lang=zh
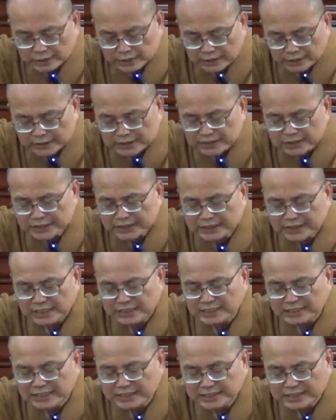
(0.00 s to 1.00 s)
可是
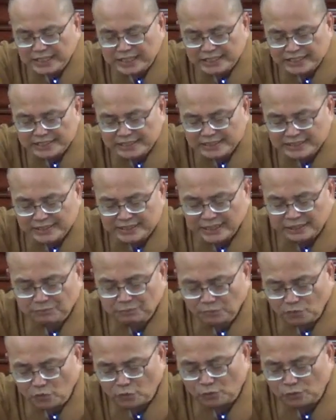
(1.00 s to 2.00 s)
身在相
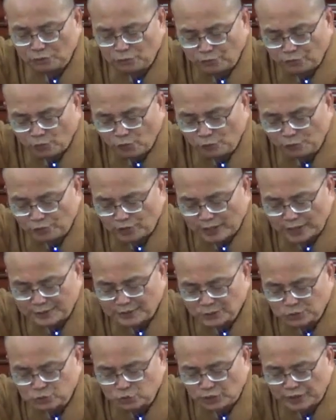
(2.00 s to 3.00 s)
末，佛法
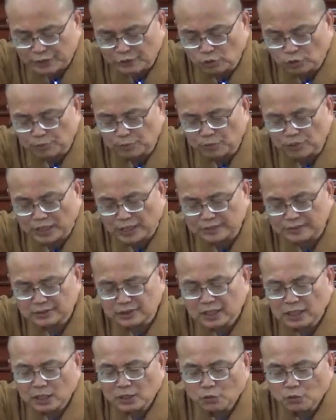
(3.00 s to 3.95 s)
衰落不堪，